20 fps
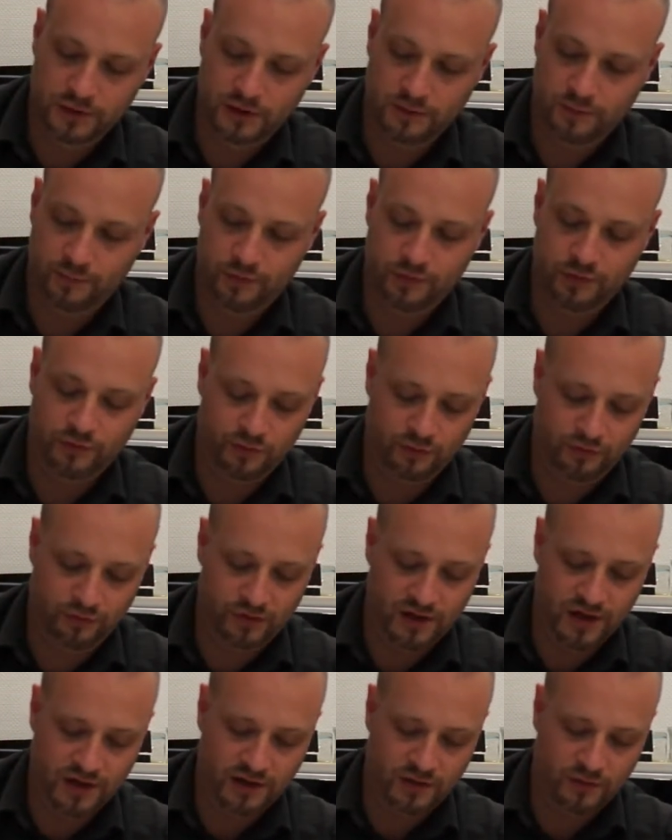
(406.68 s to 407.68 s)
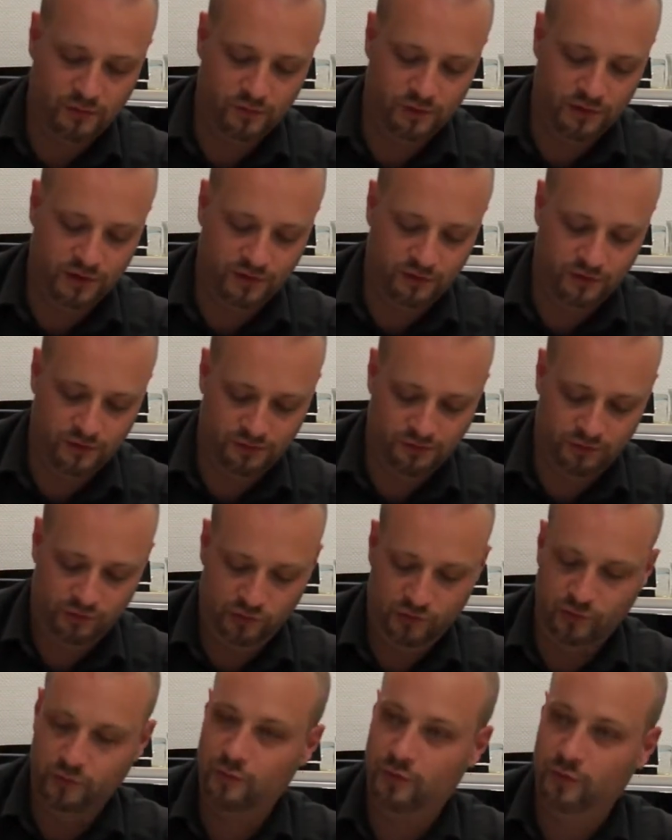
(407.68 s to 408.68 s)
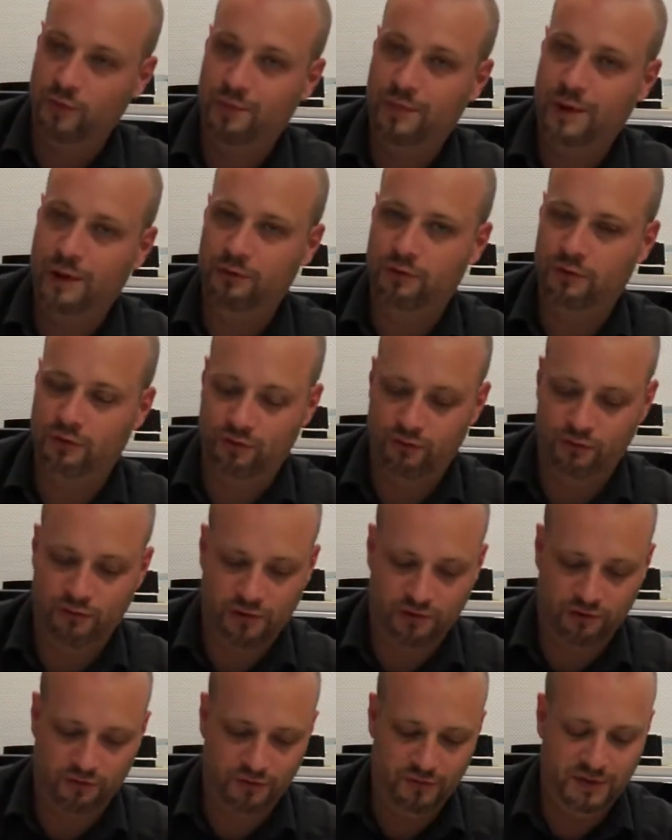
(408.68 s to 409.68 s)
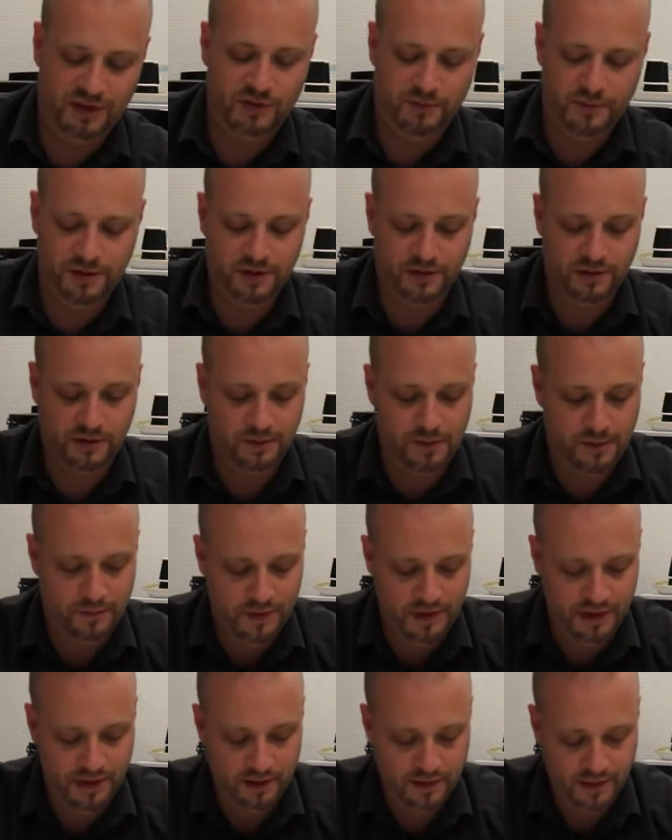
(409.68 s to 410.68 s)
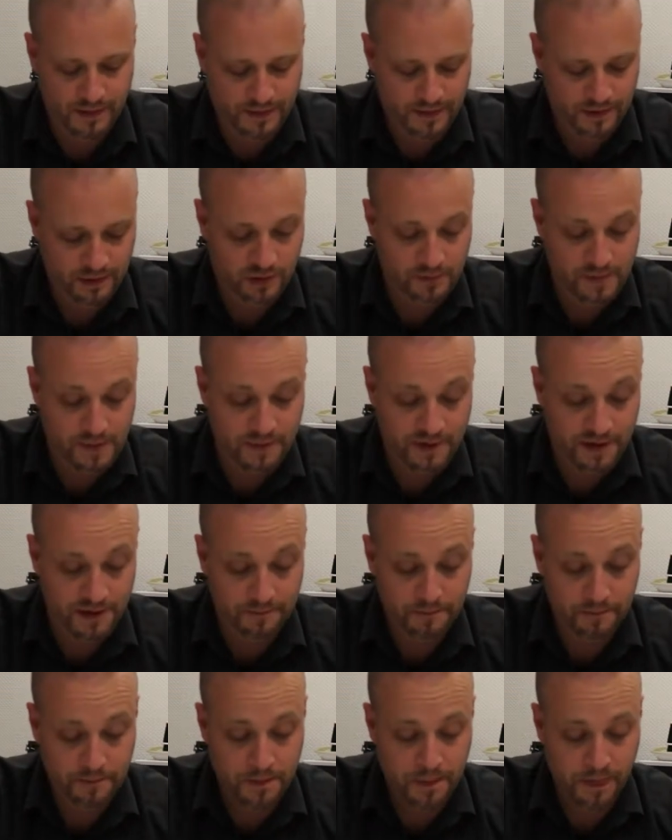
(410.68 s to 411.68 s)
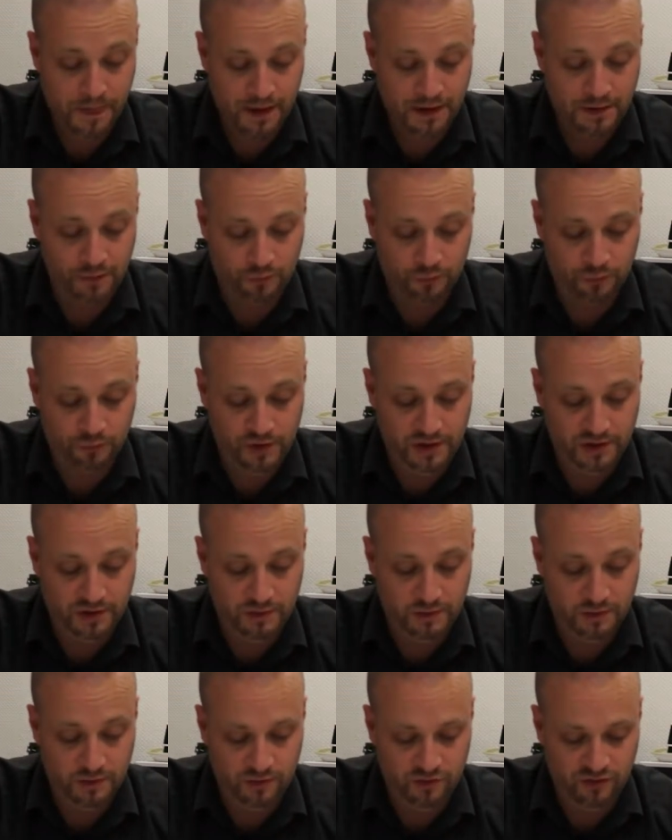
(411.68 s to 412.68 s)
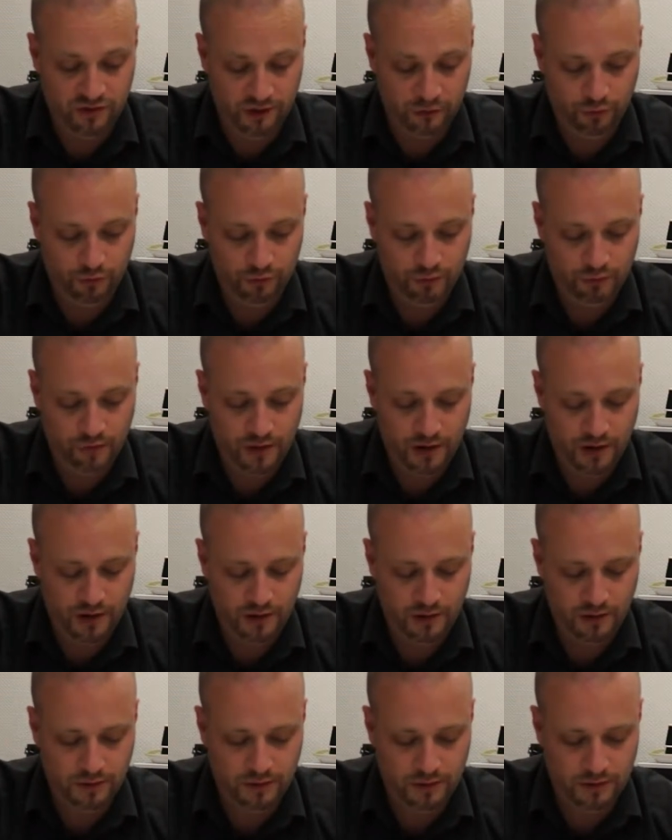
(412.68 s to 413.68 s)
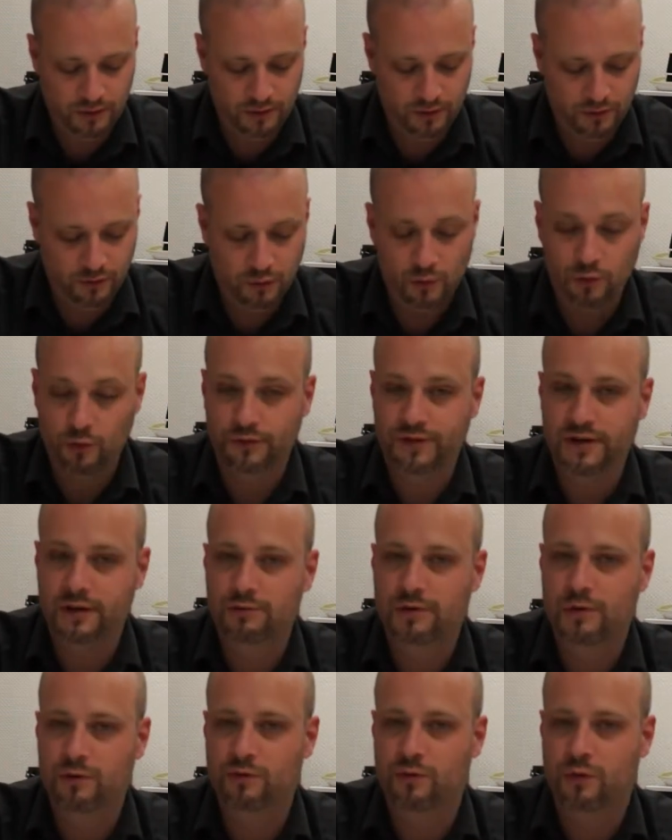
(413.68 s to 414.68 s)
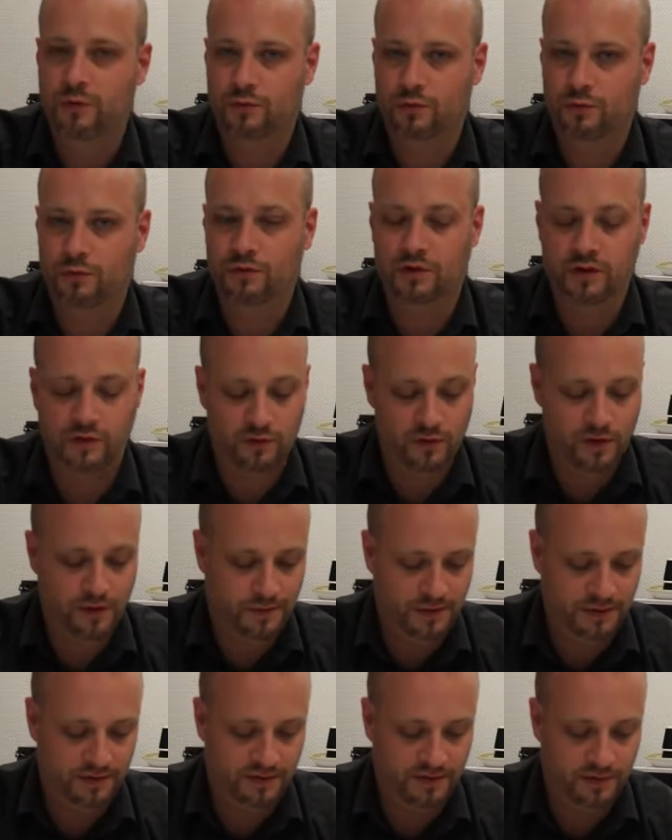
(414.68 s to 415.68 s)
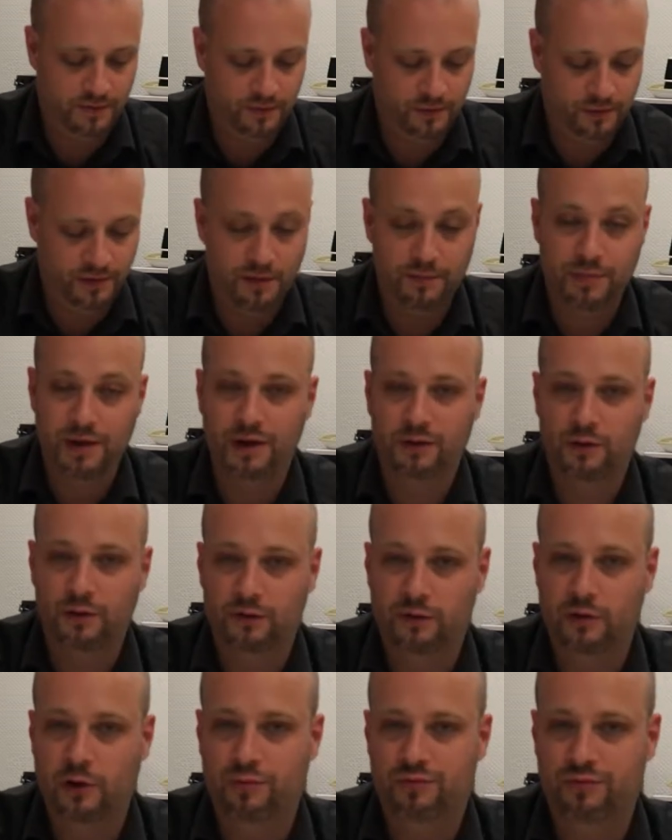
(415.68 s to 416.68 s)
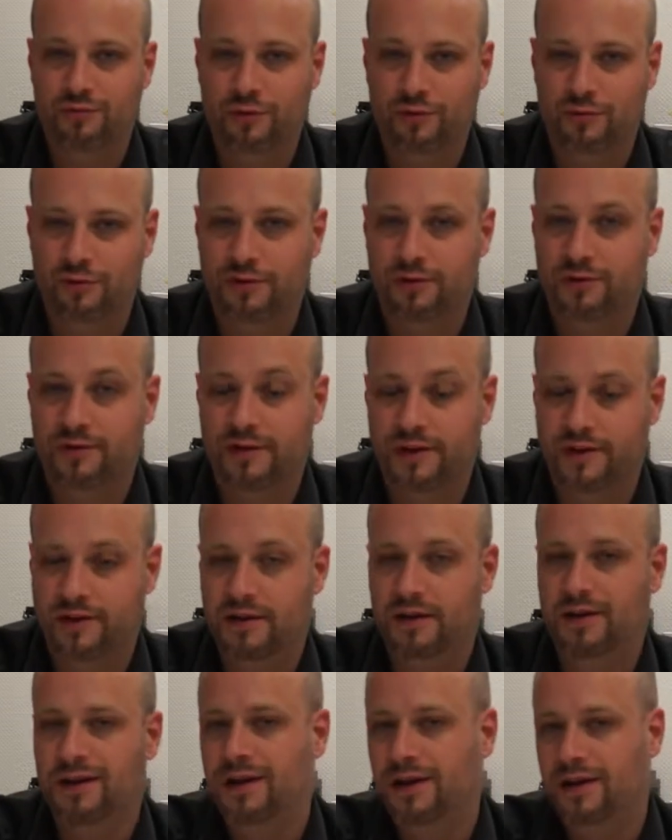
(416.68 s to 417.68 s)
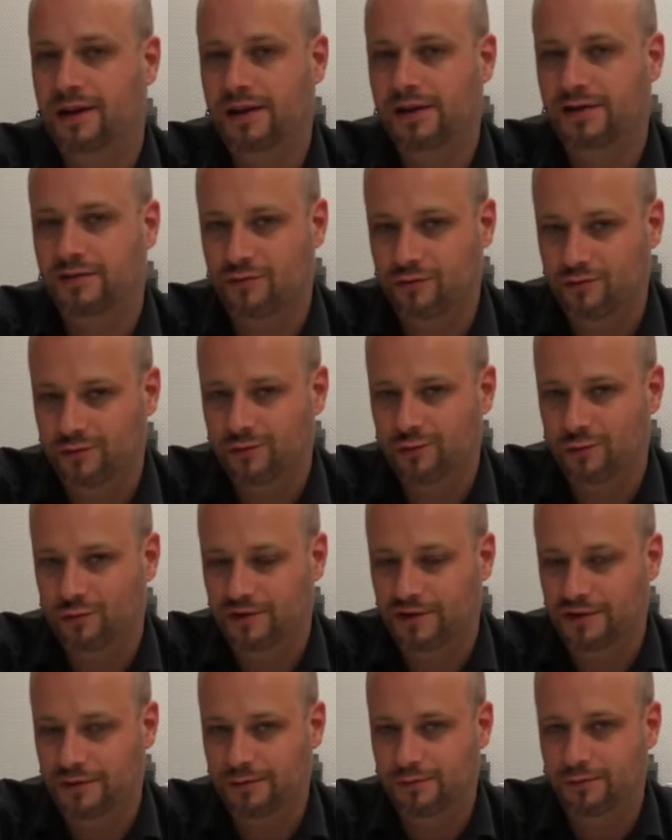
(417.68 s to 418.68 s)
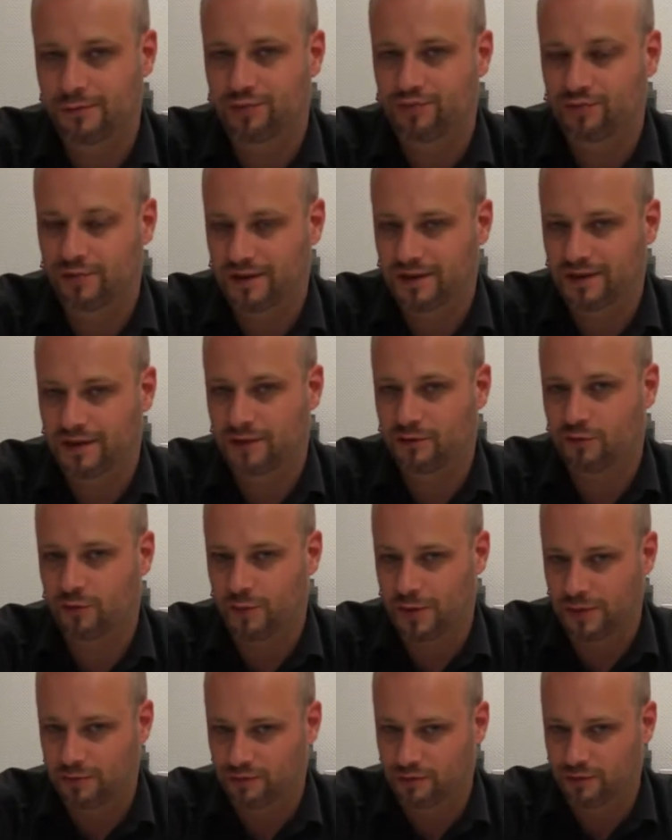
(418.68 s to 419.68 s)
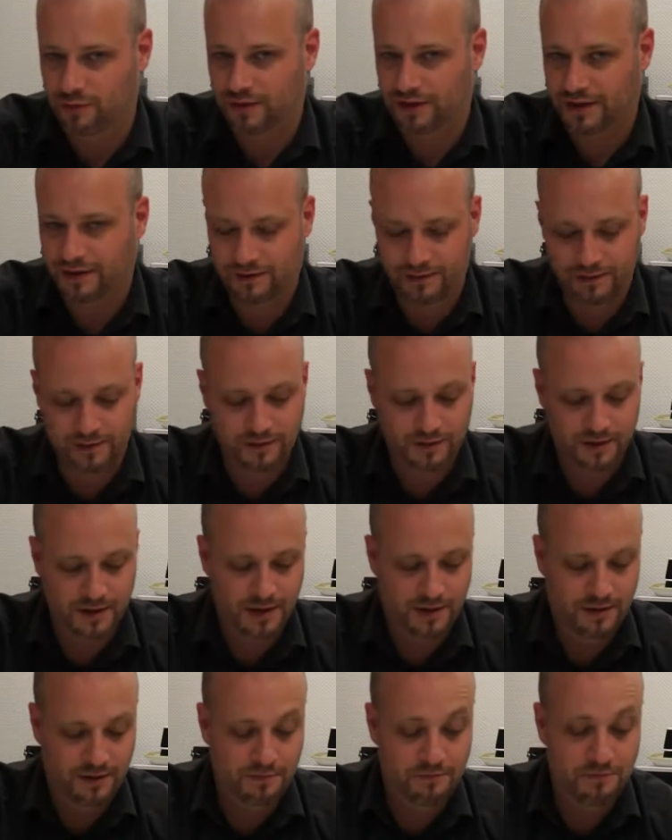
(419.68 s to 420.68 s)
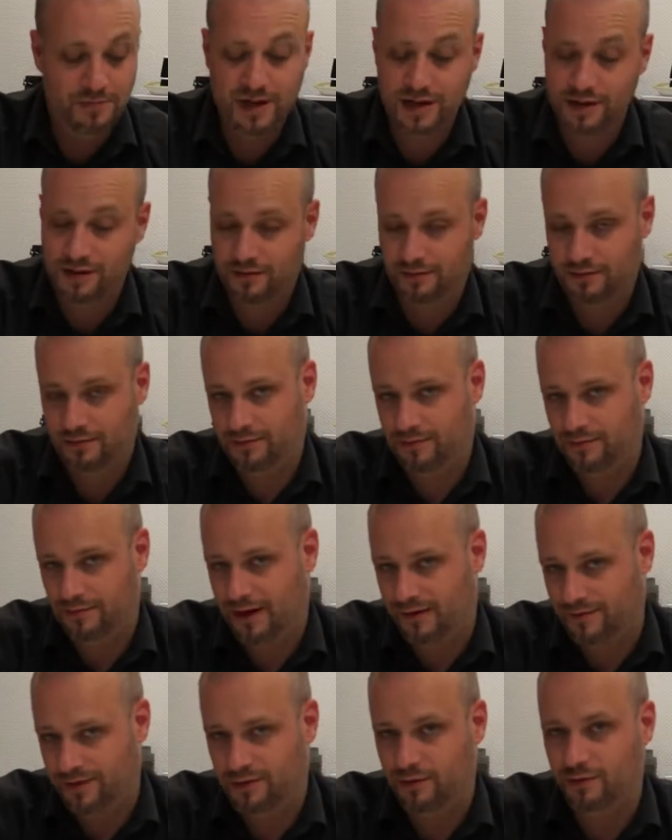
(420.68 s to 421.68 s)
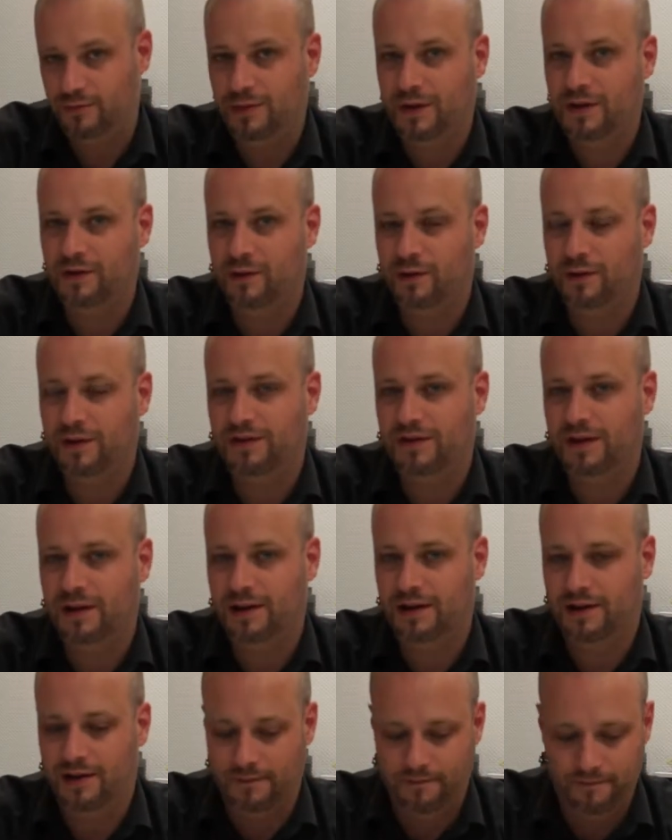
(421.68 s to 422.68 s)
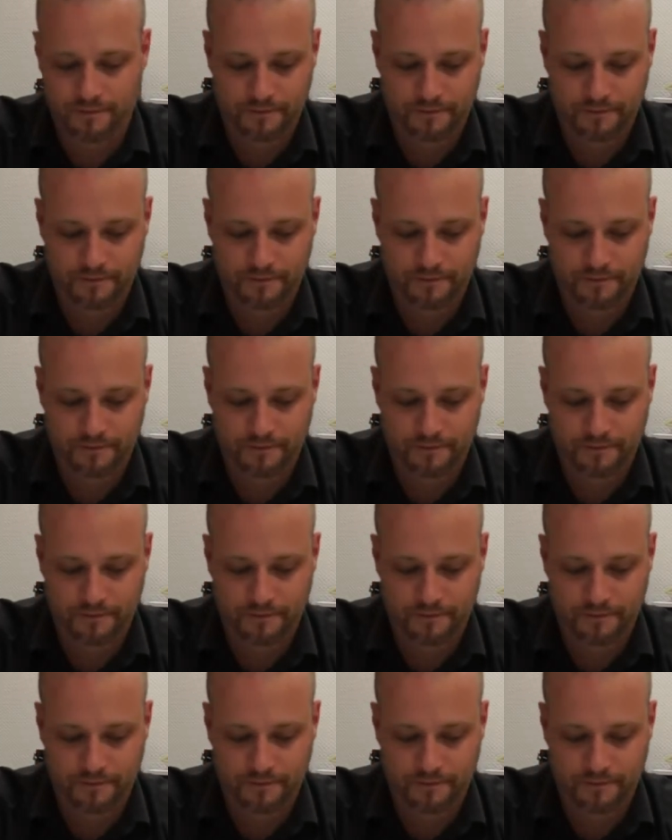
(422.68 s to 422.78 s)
Hop, donc je gagne un nouveau trésor que je ne montre pas aux autres joueurs et que je mets dans ma, dans ma pile, dans ma main. Et ensuite, j'ai le choix de continuer ou non. Donc c'est sur un principe qu'on appelle de stop ou encore, c'est-à-dire est-ce que je continue pour essayer de choper plus de trésors, mais euh, avec une prise de risque à la clé.